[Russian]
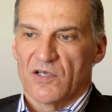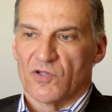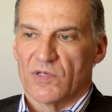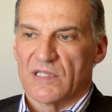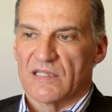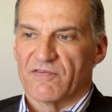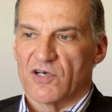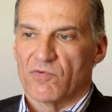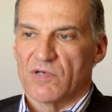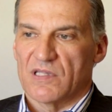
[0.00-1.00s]
но это в
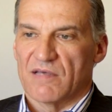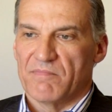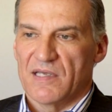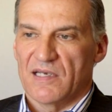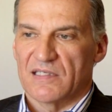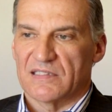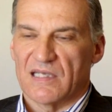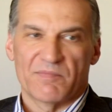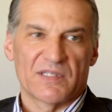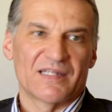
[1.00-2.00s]
какой-то мере
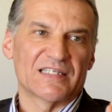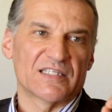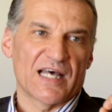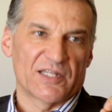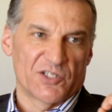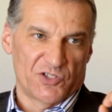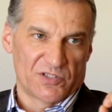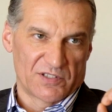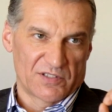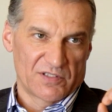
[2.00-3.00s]

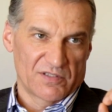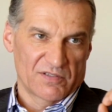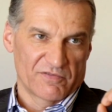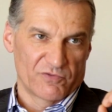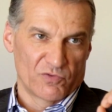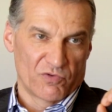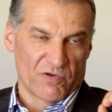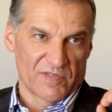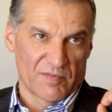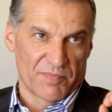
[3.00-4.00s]
самодостаточность в
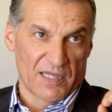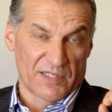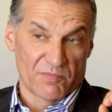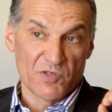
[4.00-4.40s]
духовном плане.